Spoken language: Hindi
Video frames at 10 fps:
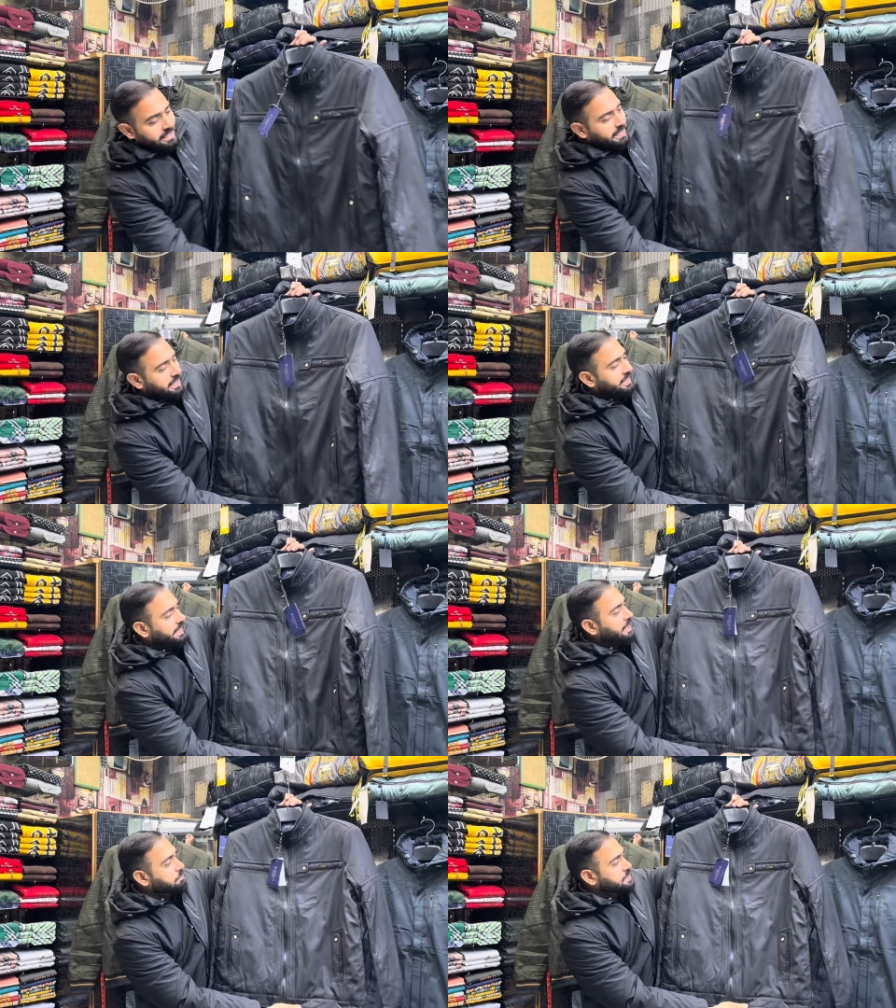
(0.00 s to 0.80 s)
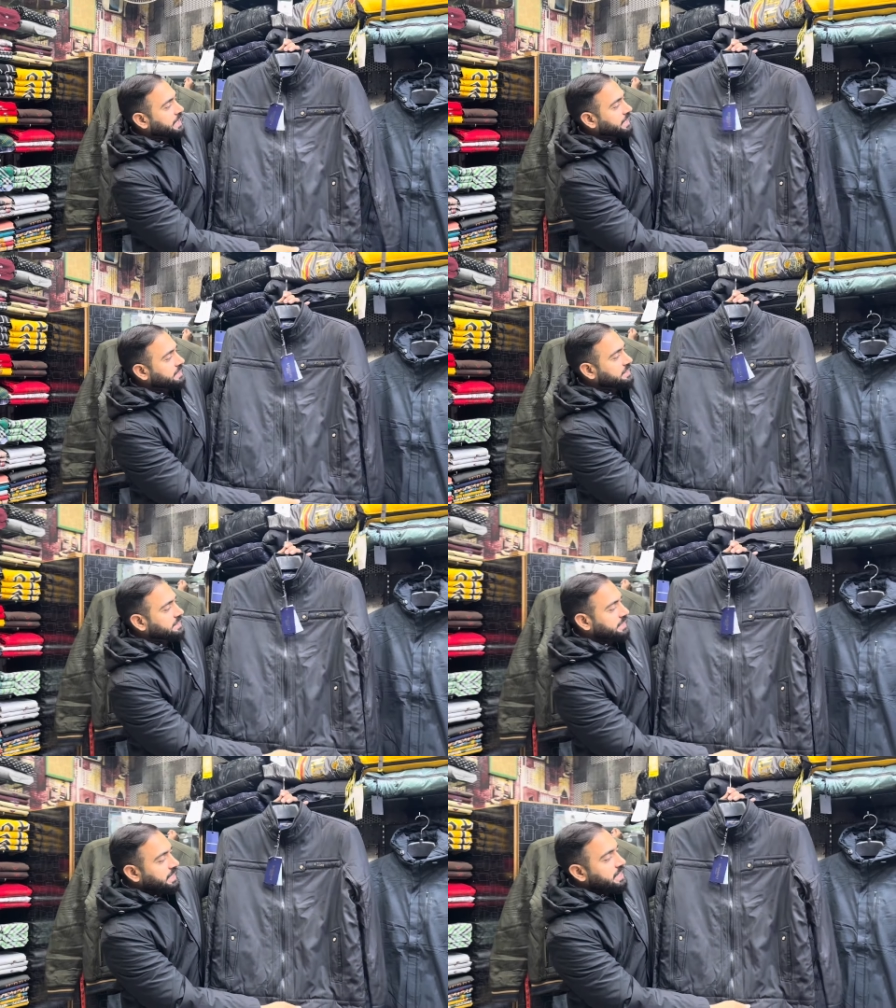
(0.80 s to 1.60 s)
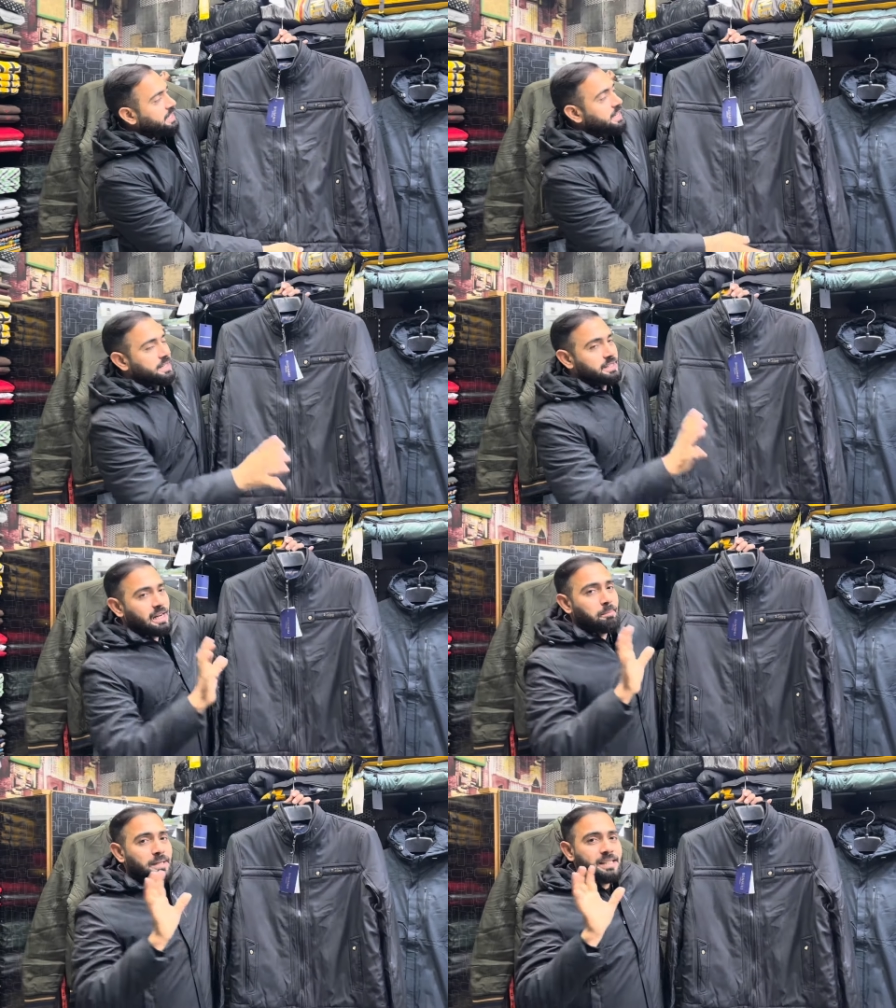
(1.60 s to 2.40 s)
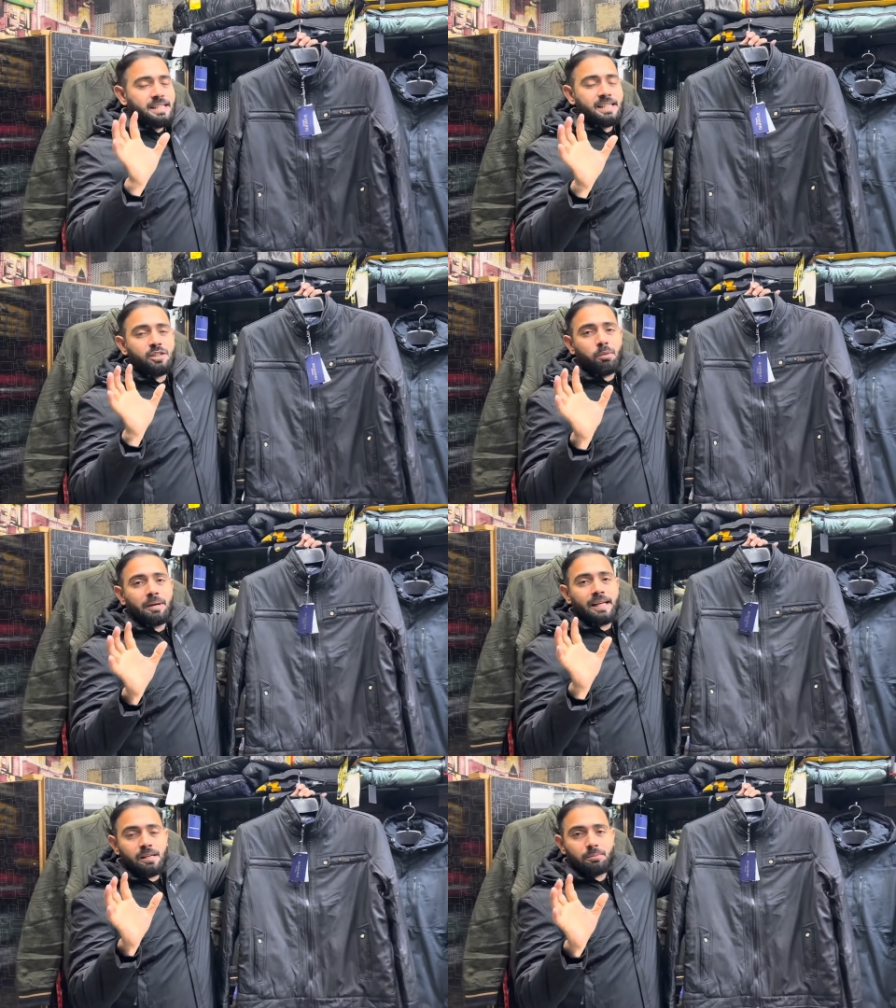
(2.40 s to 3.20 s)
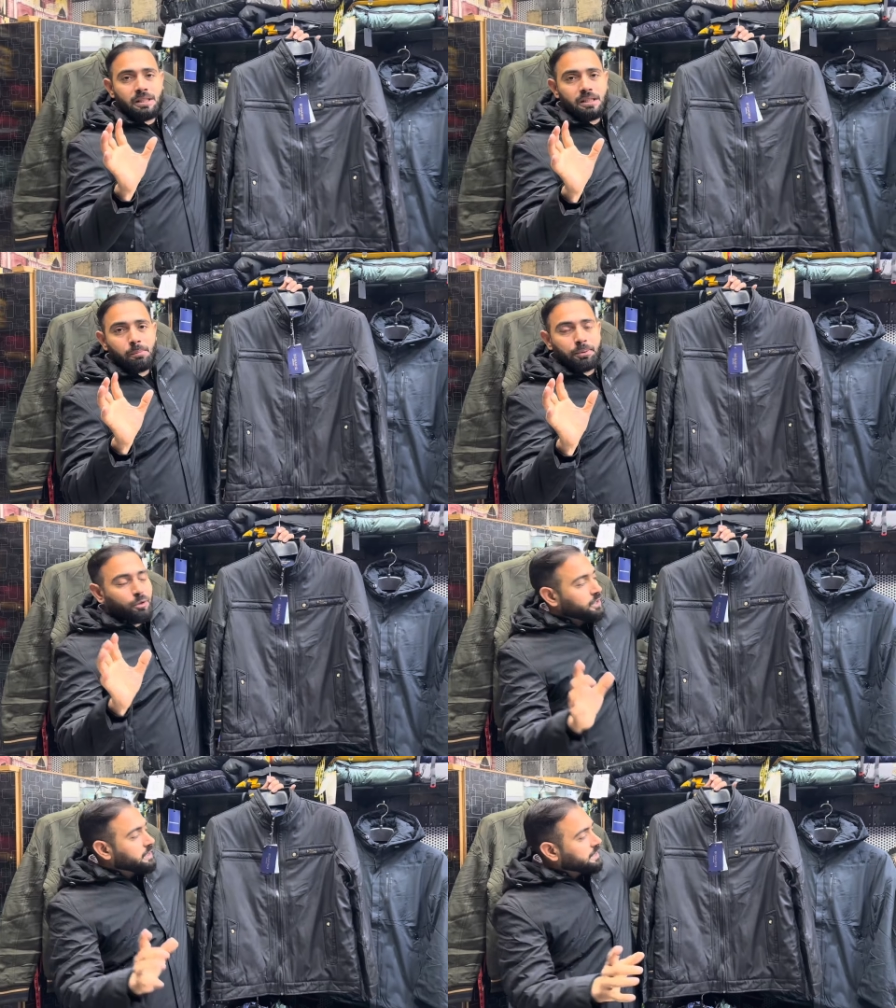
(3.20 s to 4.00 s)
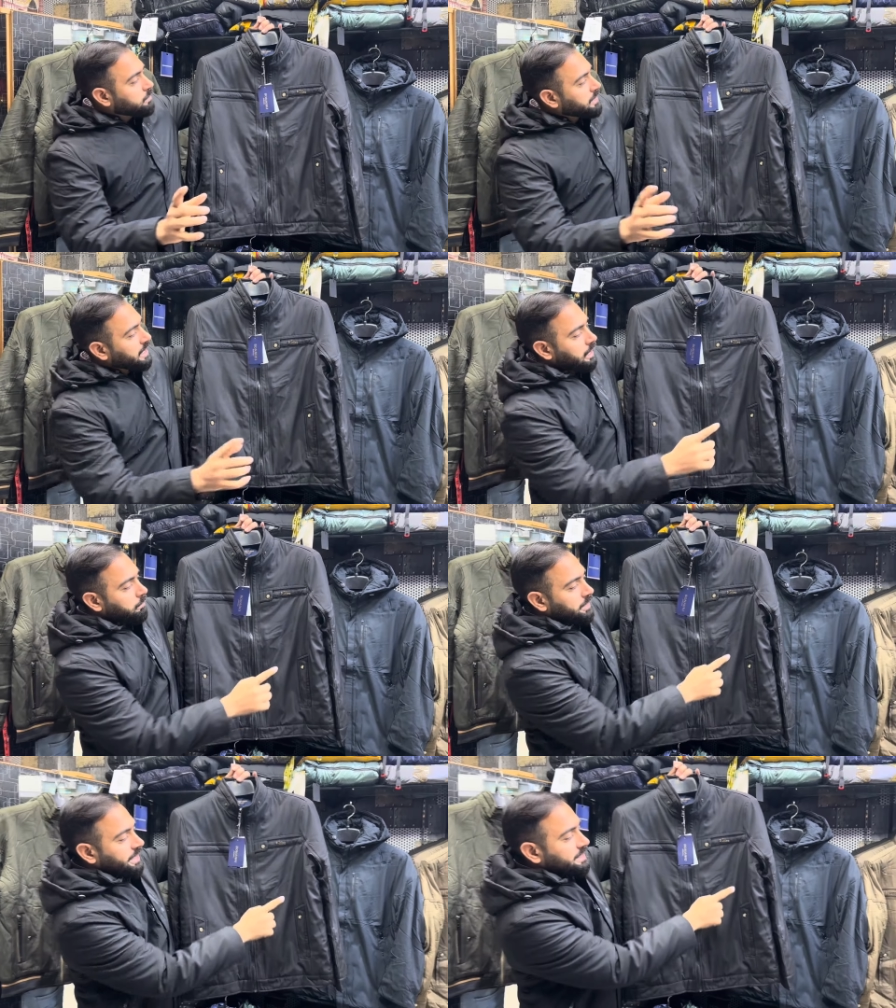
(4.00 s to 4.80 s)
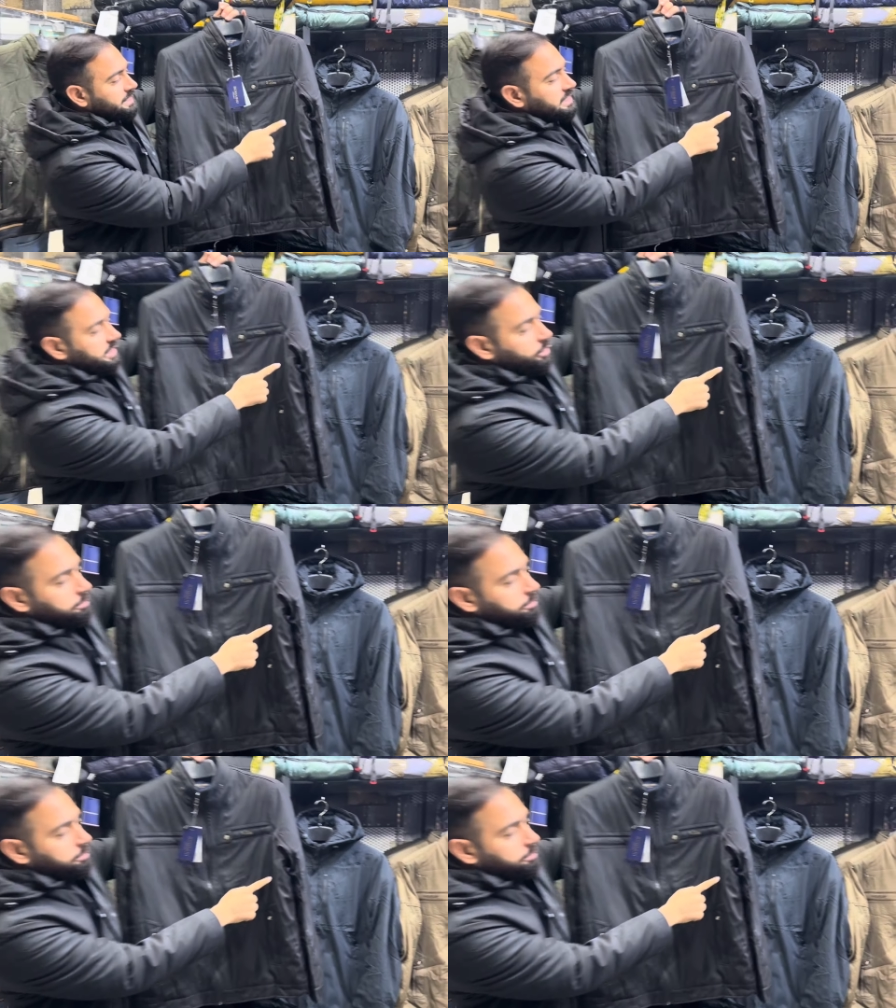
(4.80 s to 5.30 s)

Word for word: लेकर आ गया आप चेक कर सकते हैं यहाँ पे जिस चीज को मैं सबसे ज्यादा प्योरिटी देता हूँ मैं गारमेंट की स्टिचिंग को